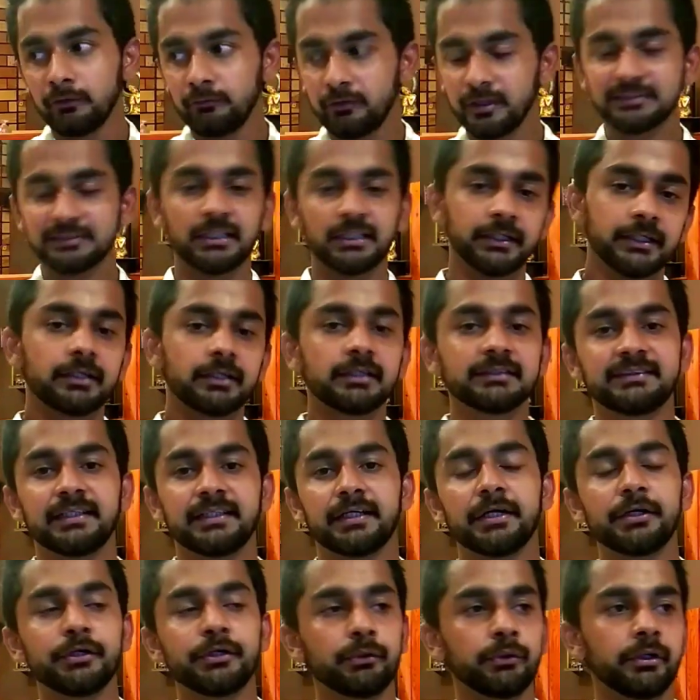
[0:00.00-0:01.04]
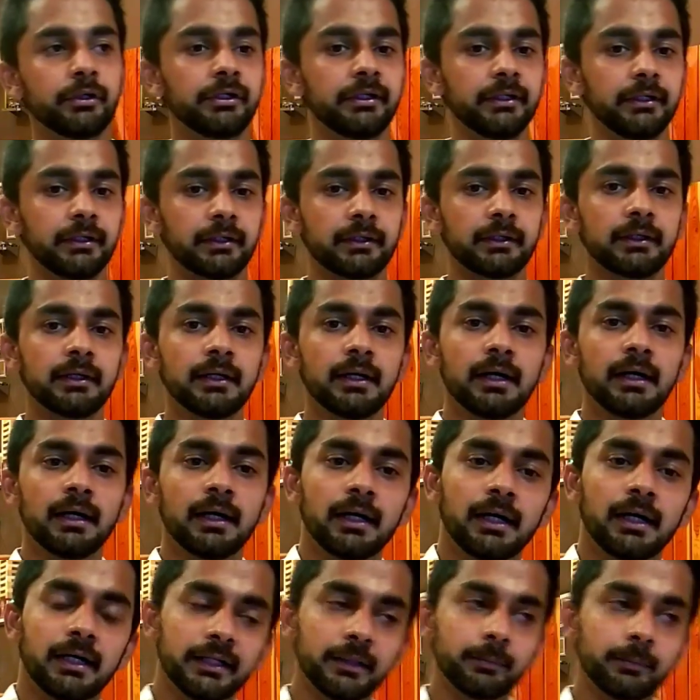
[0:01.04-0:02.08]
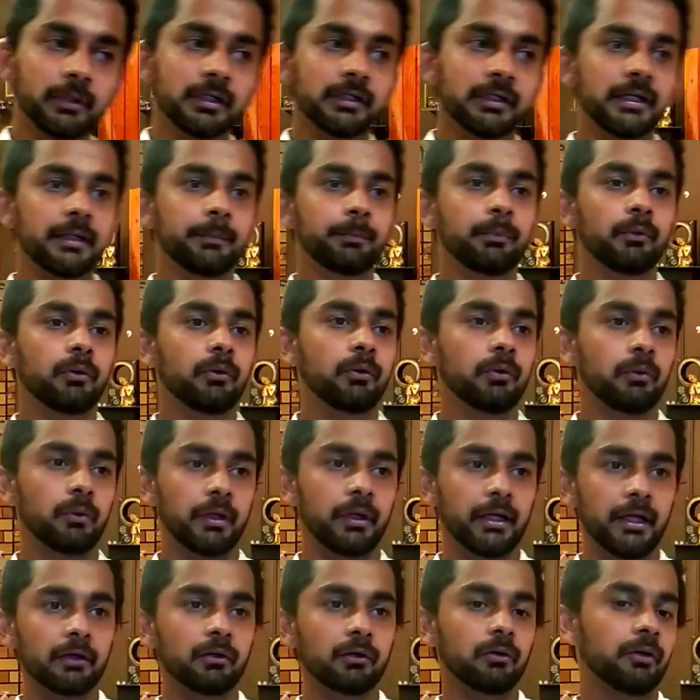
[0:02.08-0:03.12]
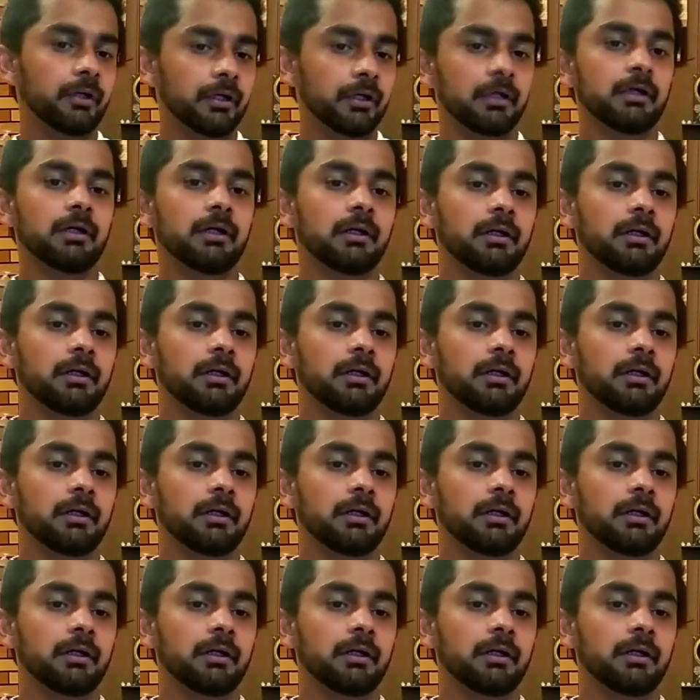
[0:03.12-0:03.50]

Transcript: இதை ஸ்டார்டிங் செகண்ட் யூனிட் அதே மாதிரி இப்போது எங்களோட